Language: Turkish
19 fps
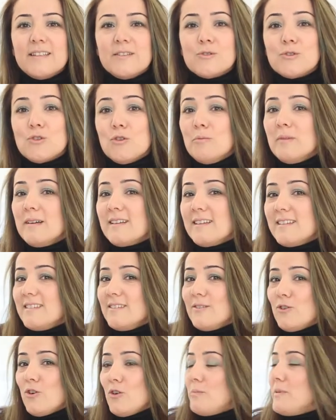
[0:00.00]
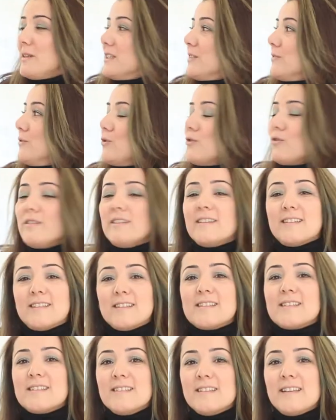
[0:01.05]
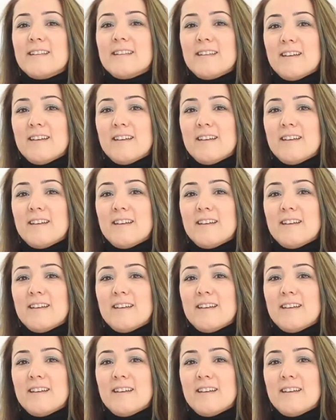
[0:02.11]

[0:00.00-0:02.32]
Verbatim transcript: Soma Kadın Kooperatifi ürünler arasından